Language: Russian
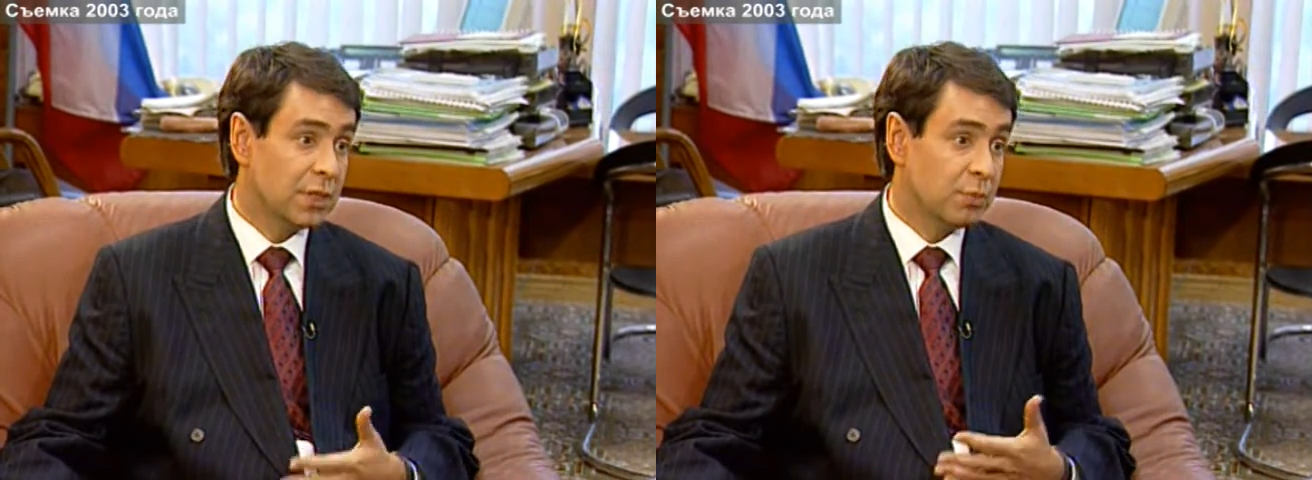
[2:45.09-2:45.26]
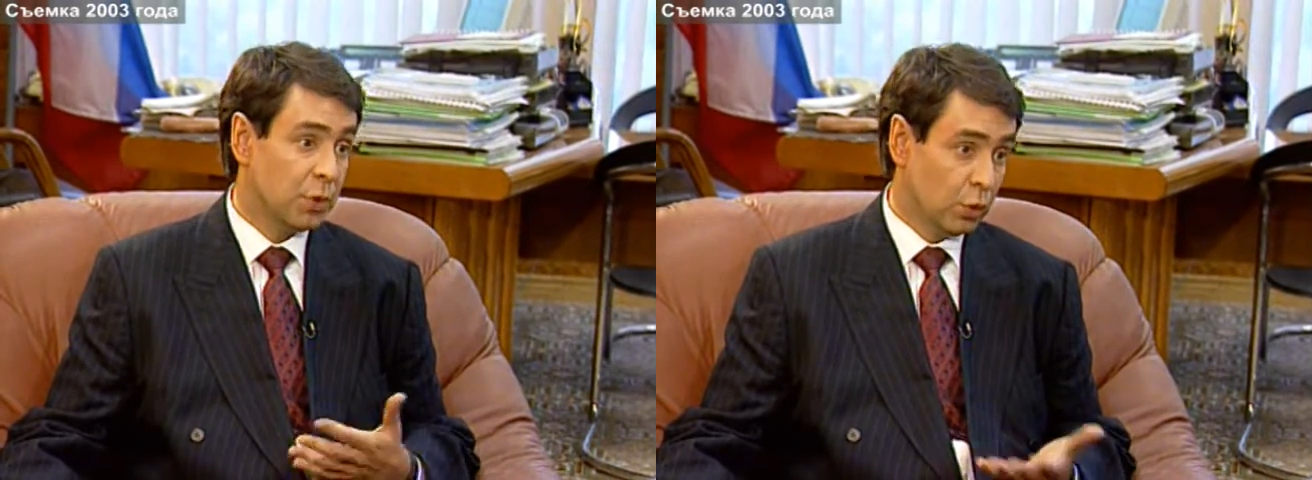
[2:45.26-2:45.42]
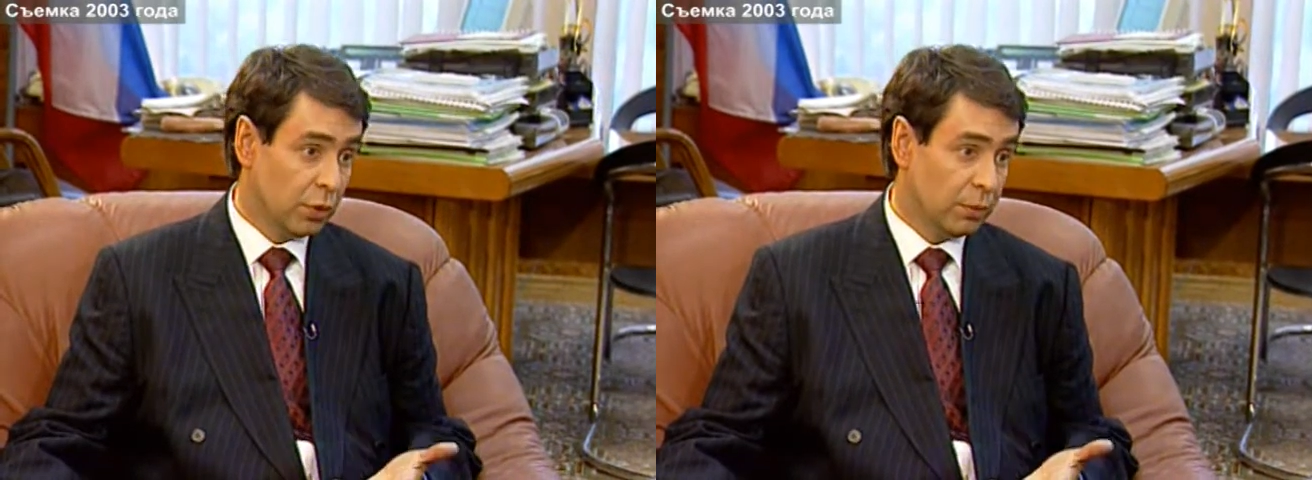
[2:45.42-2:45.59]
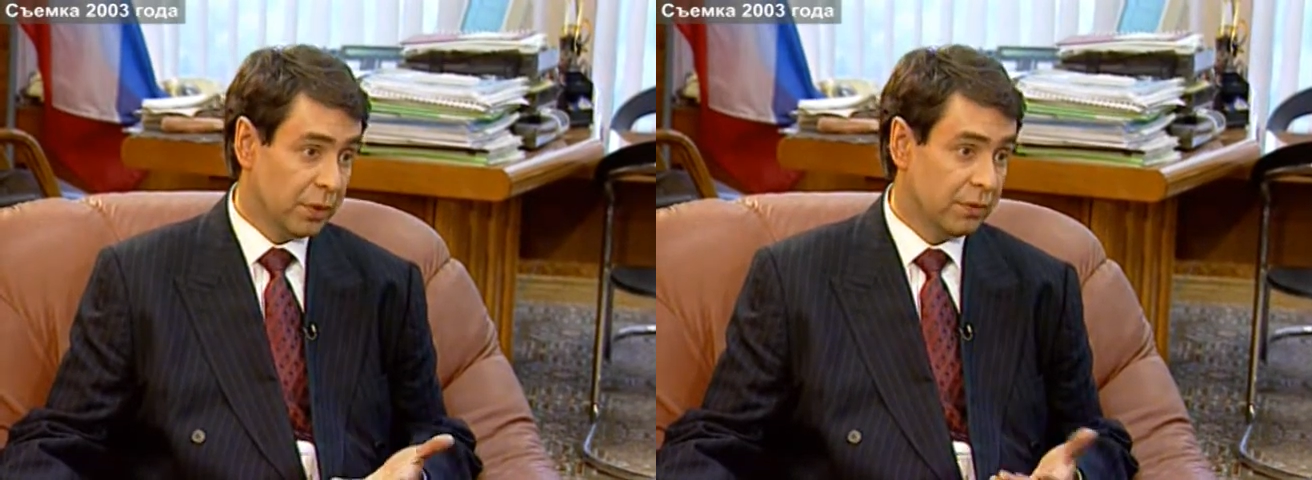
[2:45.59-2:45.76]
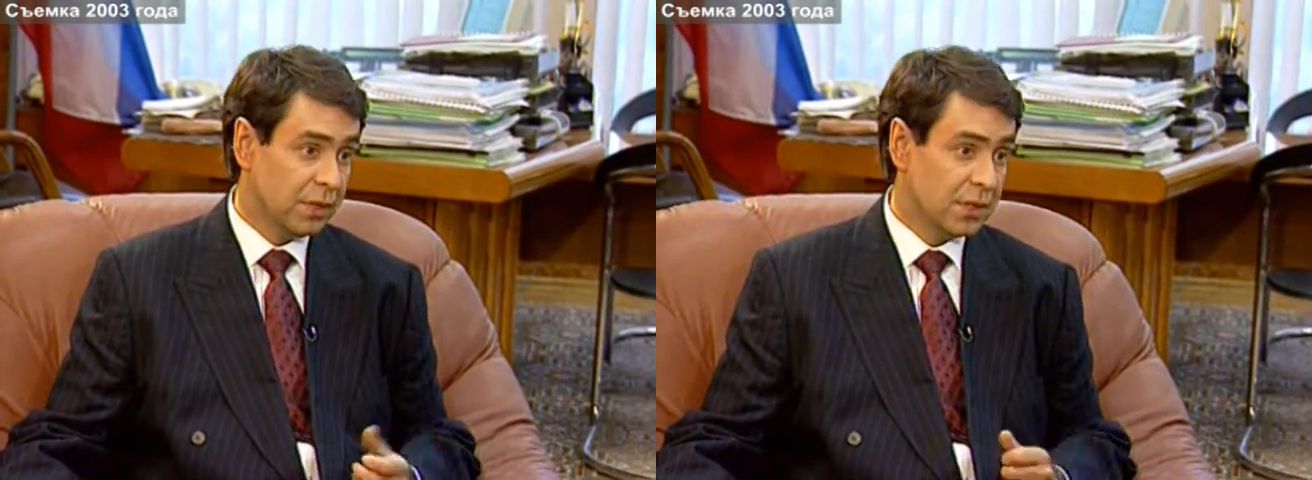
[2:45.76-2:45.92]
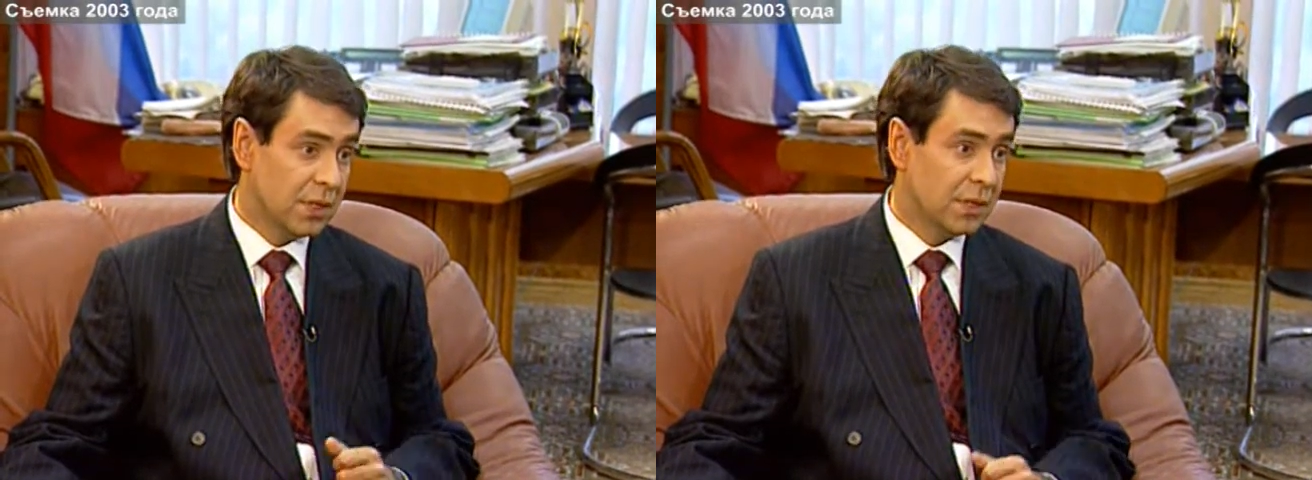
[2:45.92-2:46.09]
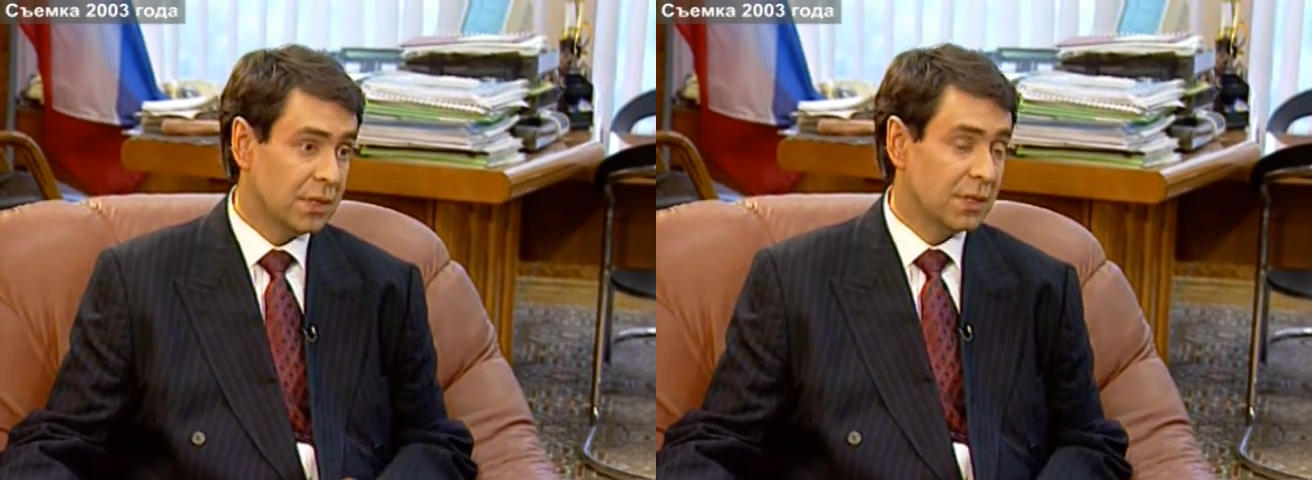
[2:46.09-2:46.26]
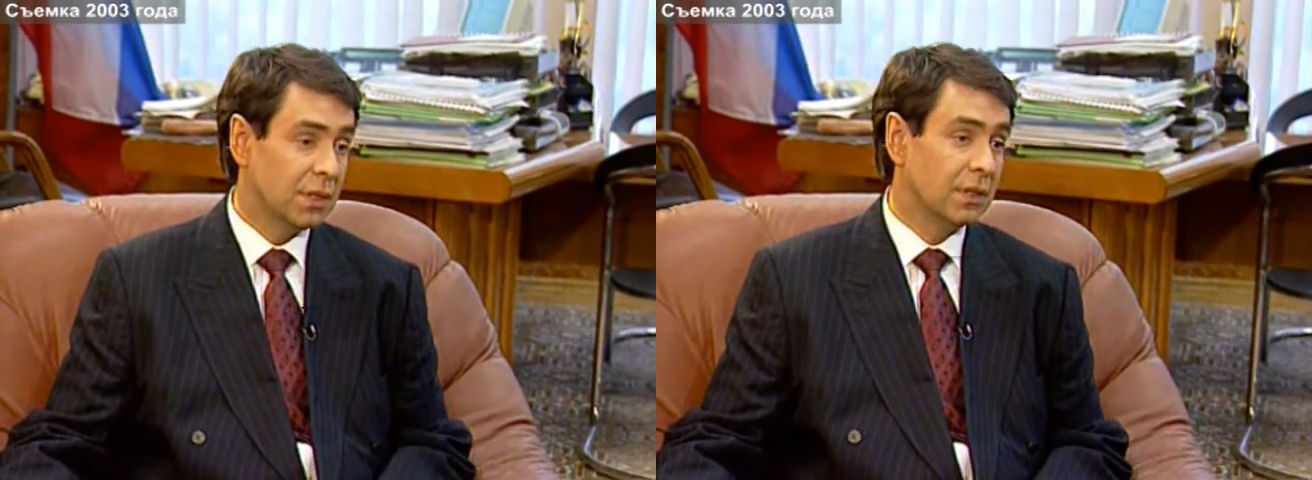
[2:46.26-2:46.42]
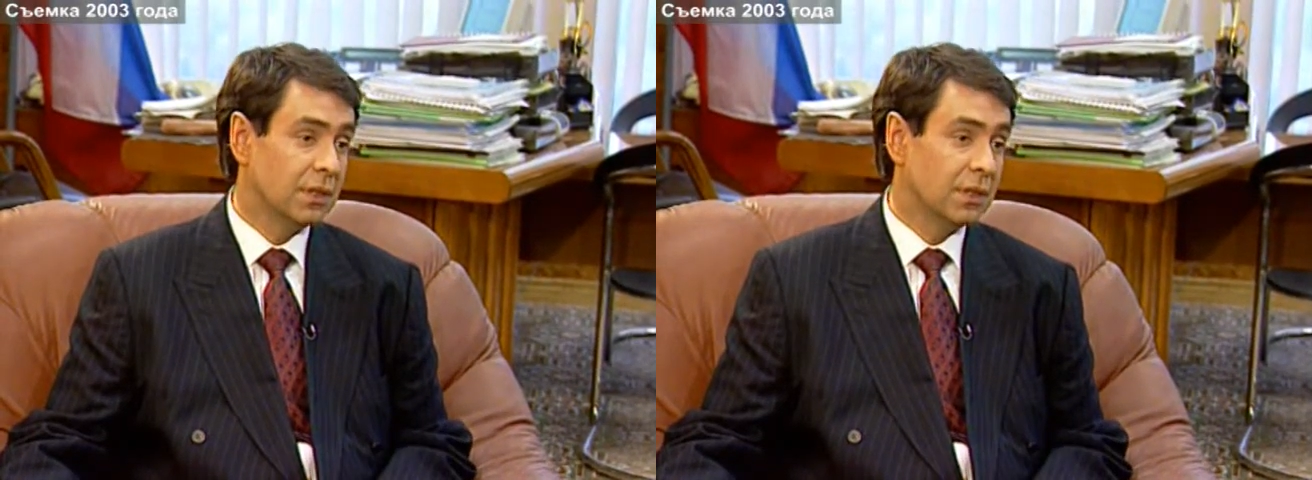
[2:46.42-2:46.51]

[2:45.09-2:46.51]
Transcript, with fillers: С приходом приватизации